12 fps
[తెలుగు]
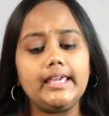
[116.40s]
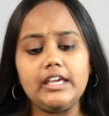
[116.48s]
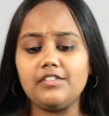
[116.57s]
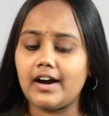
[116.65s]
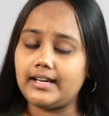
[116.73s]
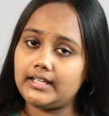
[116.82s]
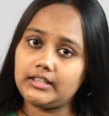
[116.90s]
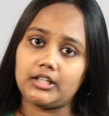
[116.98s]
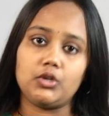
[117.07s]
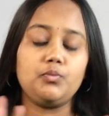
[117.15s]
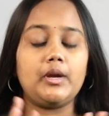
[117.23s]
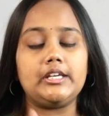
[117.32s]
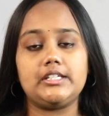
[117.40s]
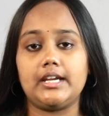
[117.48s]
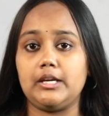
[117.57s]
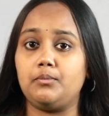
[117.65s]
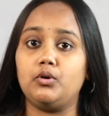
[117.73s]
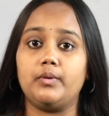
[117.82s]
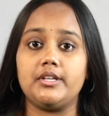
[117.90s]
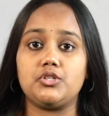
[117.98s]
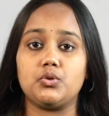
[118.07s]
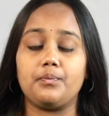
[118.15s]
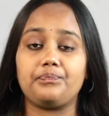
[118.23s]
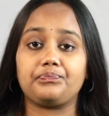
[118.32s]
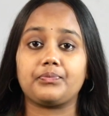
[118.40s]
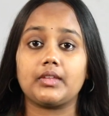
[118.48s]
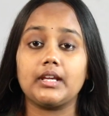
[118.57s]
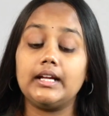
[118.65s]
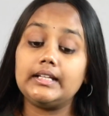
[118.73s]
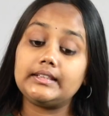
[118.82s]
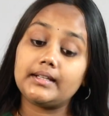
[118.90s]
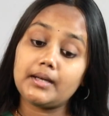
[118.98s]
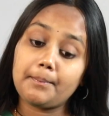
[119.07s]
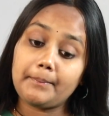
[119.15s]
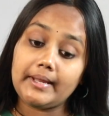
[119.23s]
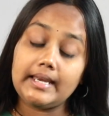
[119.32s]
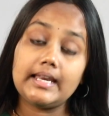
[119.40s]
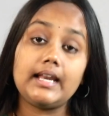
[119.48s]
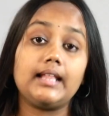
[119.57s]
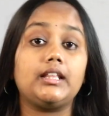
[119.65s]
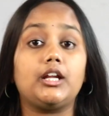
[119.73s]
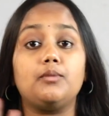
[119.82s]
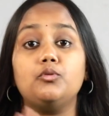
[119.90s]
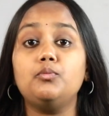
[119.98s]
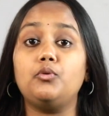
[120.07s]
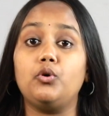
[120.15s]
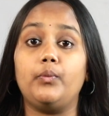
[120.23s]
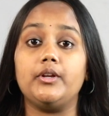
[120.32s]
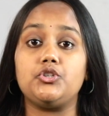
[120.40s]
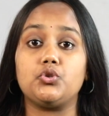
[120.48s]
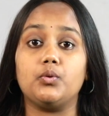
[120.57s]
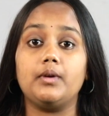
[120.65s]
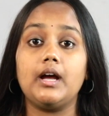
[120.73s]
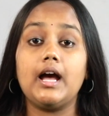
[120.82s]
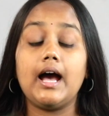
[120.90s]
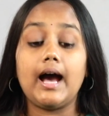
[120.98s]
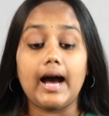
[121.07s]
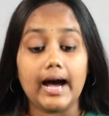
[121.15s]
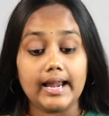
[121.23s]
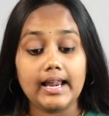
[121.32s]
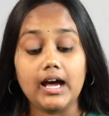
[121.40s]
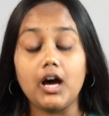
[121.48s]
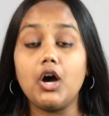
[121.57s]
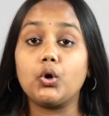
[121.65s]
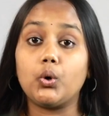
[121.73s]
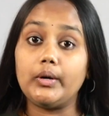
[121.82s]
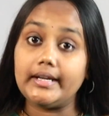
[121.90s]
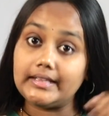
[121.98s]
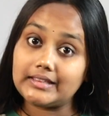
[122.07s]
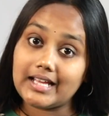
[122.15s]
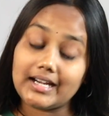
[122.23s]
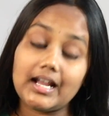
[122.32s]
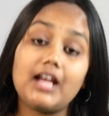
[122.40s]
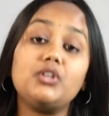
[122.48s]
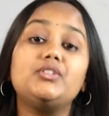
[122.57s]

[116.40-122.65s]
ఈ వాళ్ళ తను చనిపోవచ్చు తన పిల్లల తరము పోవచ్చు అలా కొన్ని తరాలు